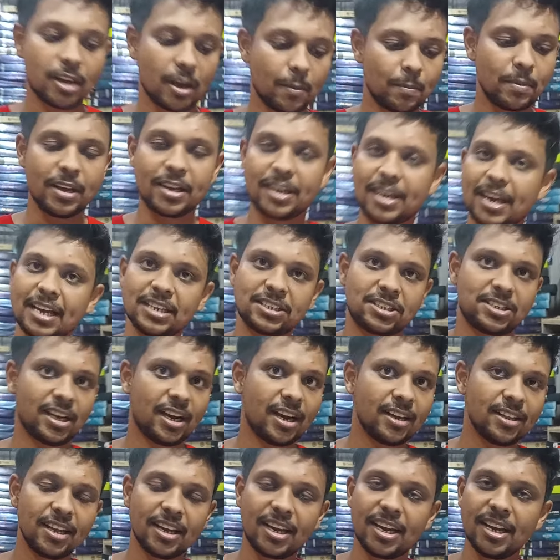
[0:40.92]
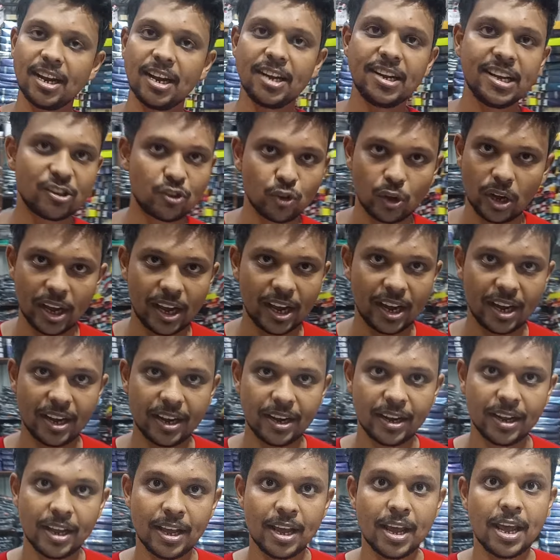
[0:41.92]
আপনি ক্যাশ টাকা দিয়ে কিনে নিয়ে চলে
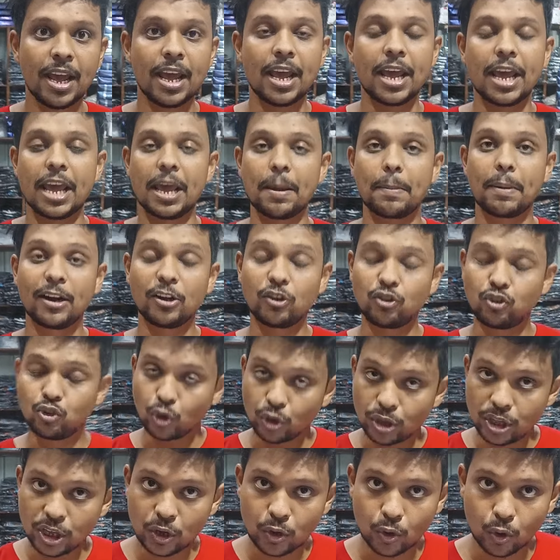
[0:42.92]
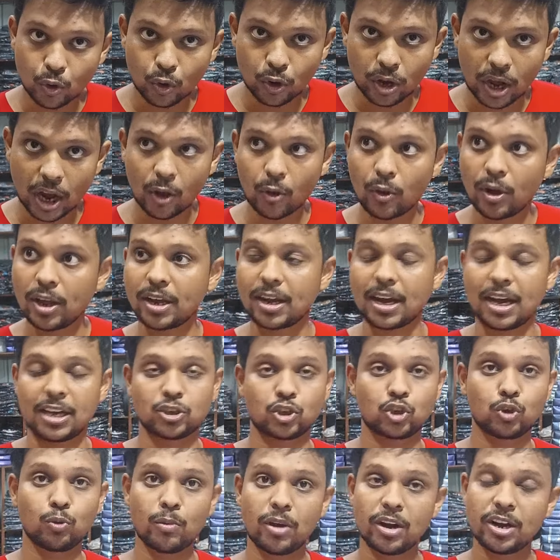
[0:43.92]
গেলেন এবার যদি কোনো কারণে
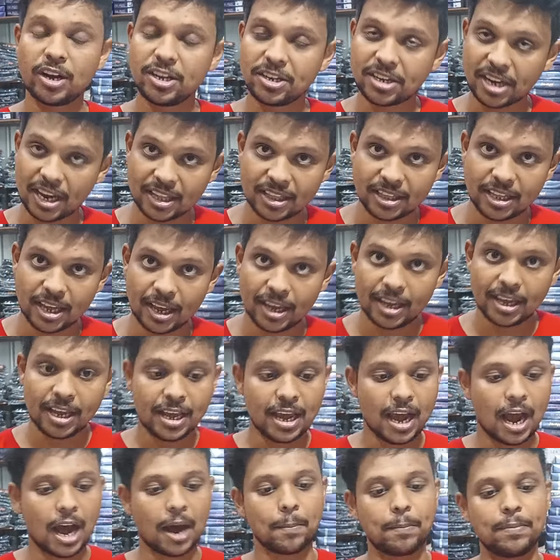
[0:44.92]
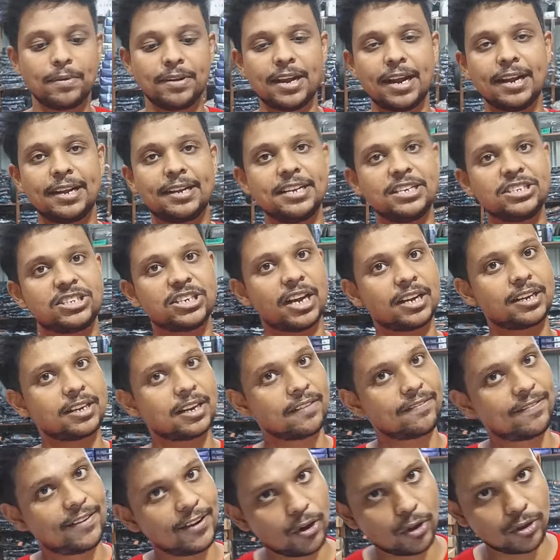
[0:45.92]
কাস্টমার রিটার্ন দেয় আপনি এই টি
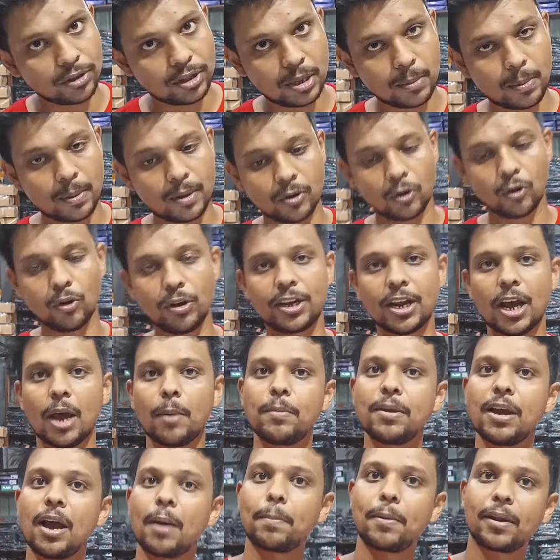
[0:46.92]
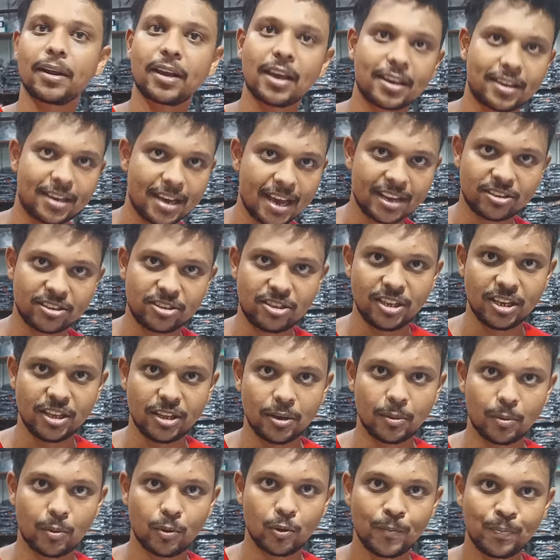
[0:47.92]
শার্টটা ফেরত দেবেন উল্টে আমি আপনাকে ক্যাশ
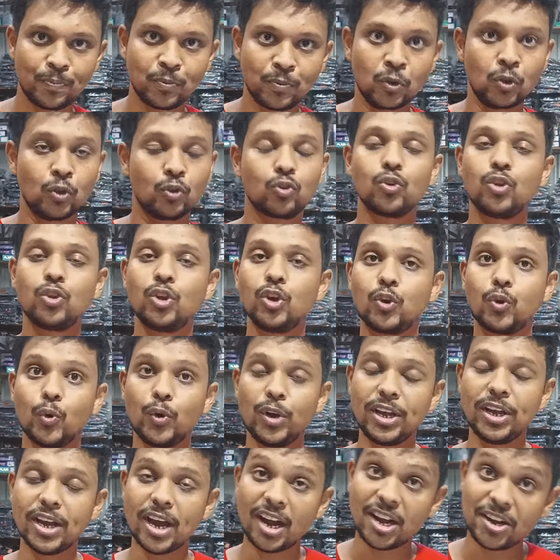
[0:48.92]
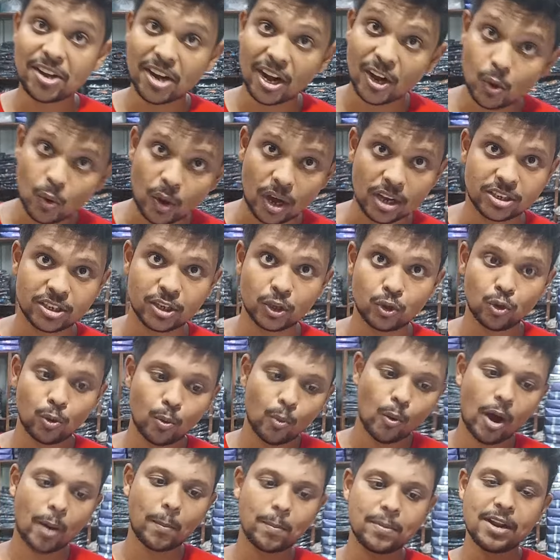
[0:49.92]
দিয়ে দেবো যদি কুরিয়ার রিটার্নও আসে
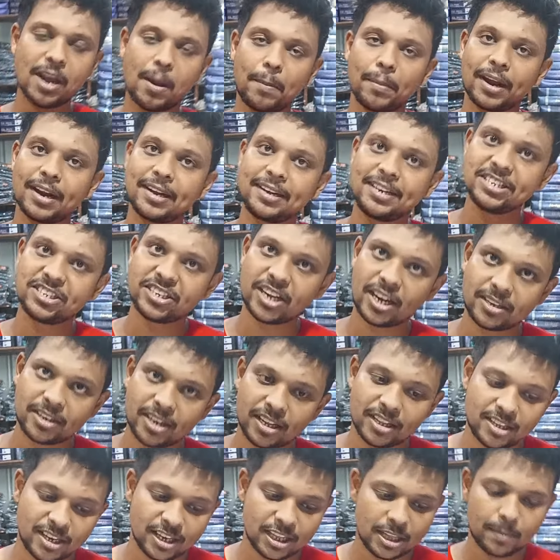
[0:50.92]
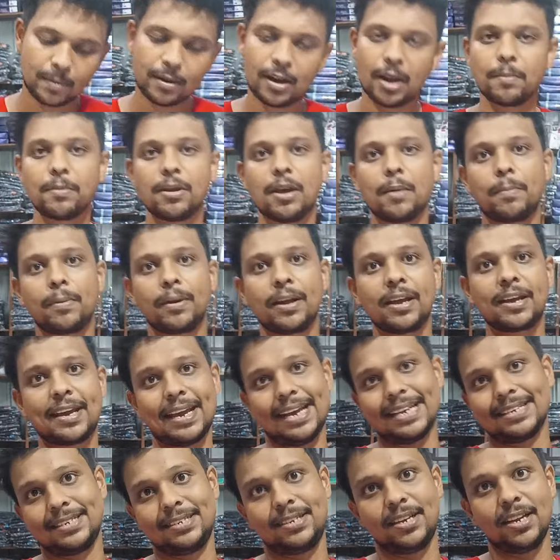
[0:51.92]
তবুও আপনি আমাকে টি শার্টটা দিয়ে দেবেন আমি আপনাকে
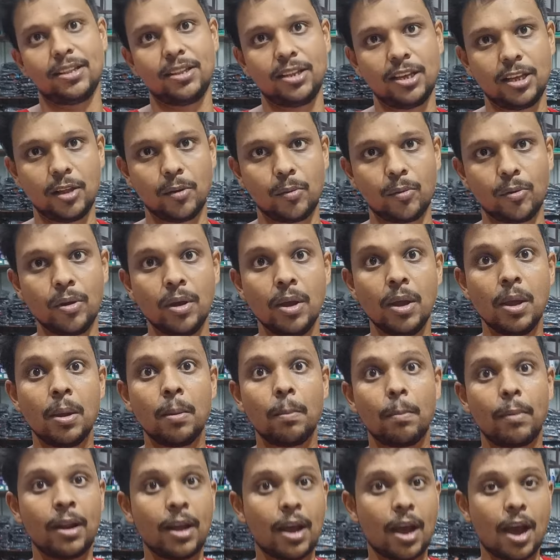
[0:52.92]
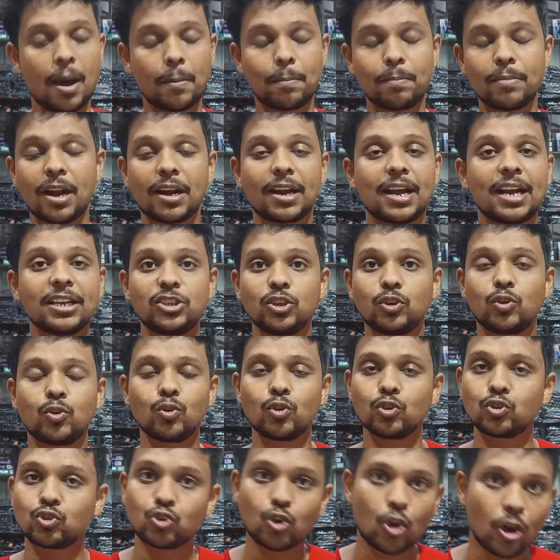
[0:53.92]
ক্যাশ রিটার্ন দিয়ে দেবো মানে আপনার কাছে
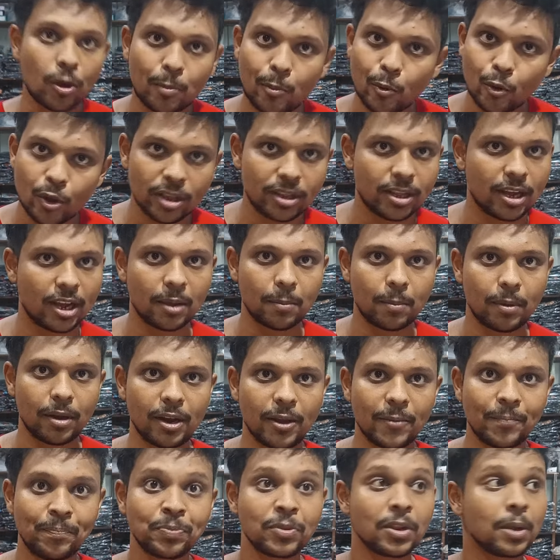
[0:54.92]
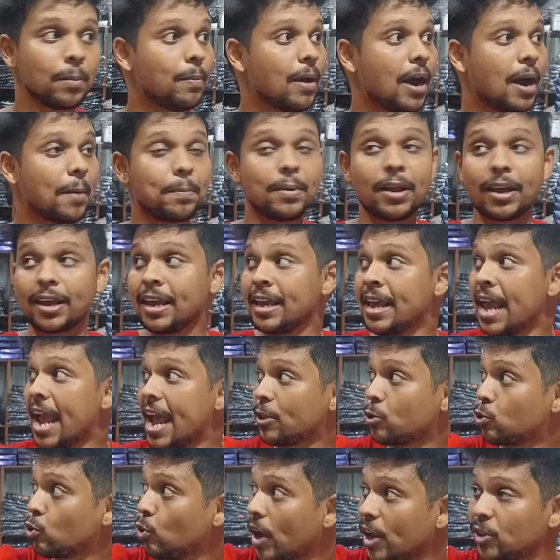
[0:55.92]
কোনো স্টক পড়ে থাকবে না বা আপনাকে
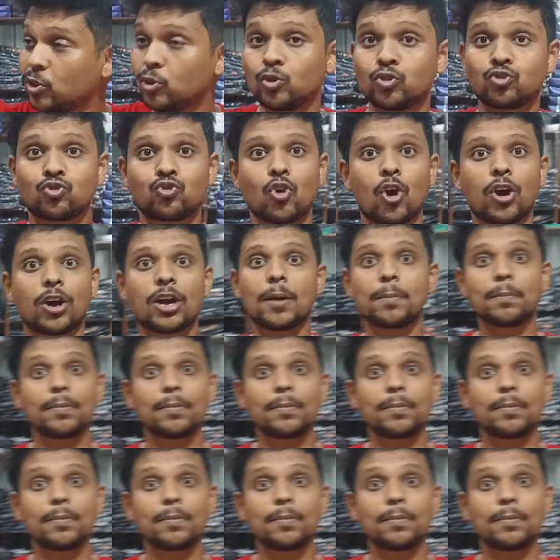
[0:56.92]
এত এত স্টক